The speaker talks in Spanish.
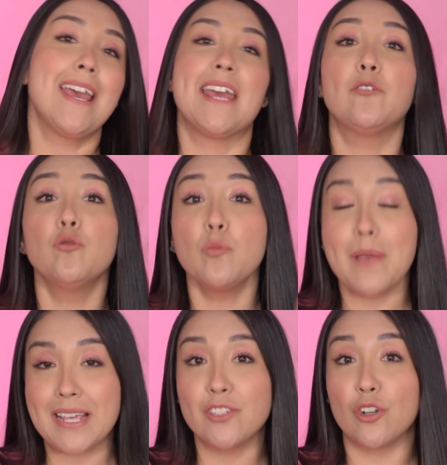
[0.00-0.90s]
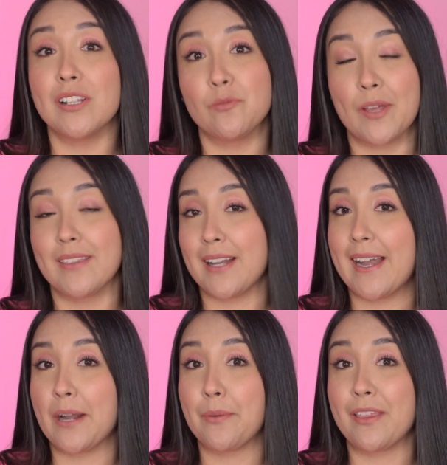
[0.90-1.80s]
En un mes yo les voy a
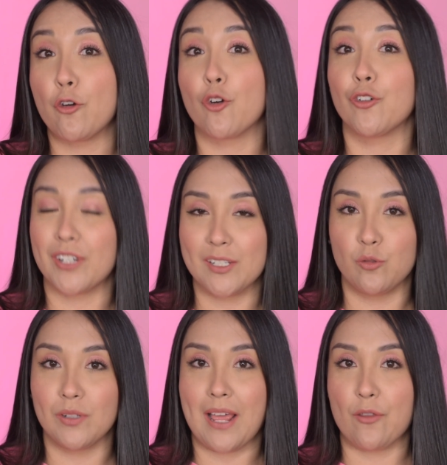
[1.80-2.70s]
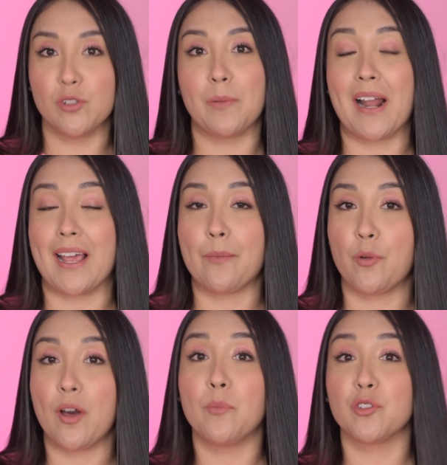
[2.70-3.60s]
traer video con resultados para que
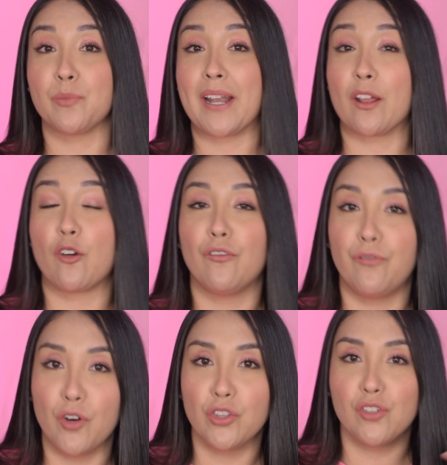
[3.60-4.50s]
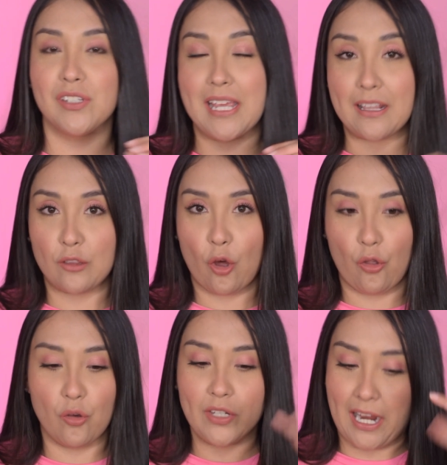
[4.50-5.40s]
podamos ver con fotos y
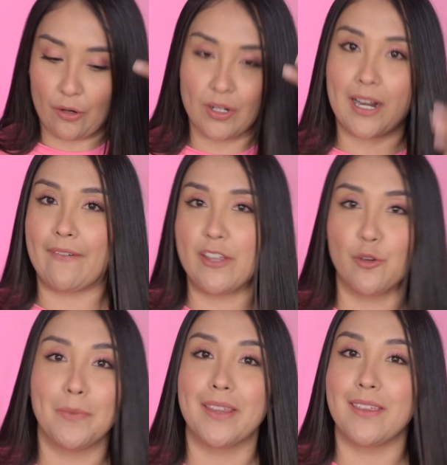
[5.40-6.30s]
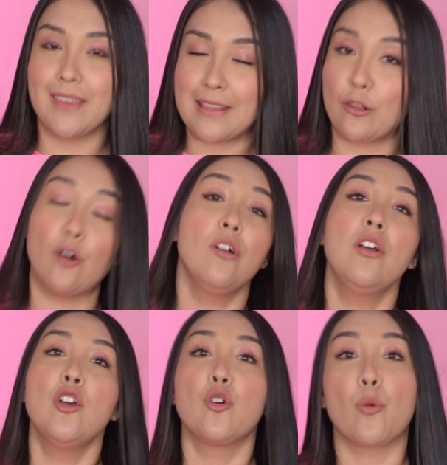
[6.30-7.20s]
todo, ya con el cabello medidito,
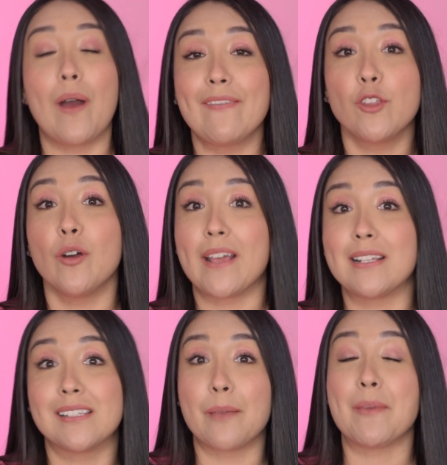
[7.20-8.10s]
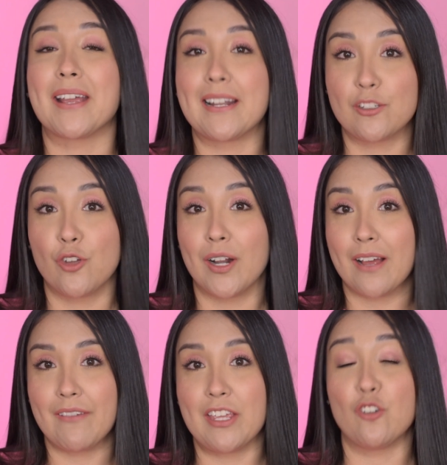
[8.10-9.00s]
cuánto es que me creció el
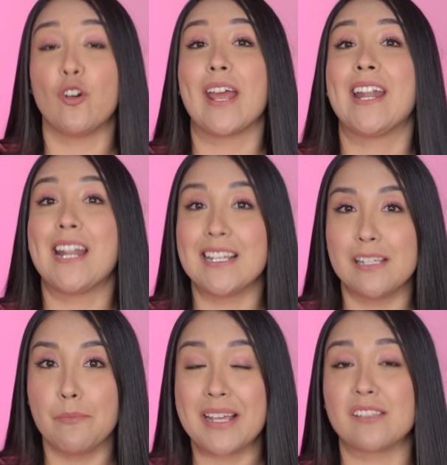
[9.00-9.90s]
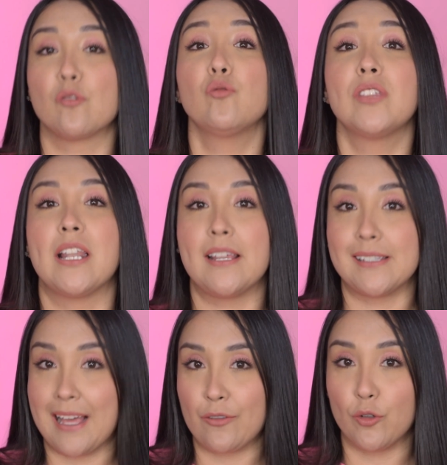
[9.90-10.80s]
cabello en ese mes
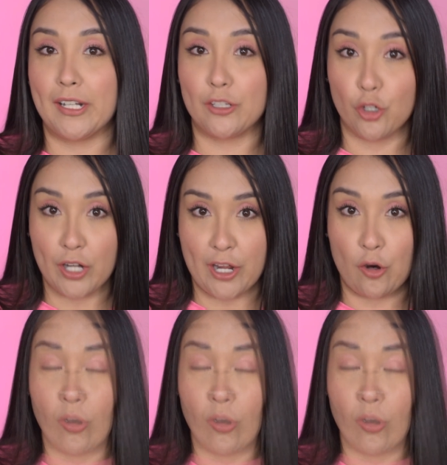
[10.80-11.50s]
utilizando el tónico.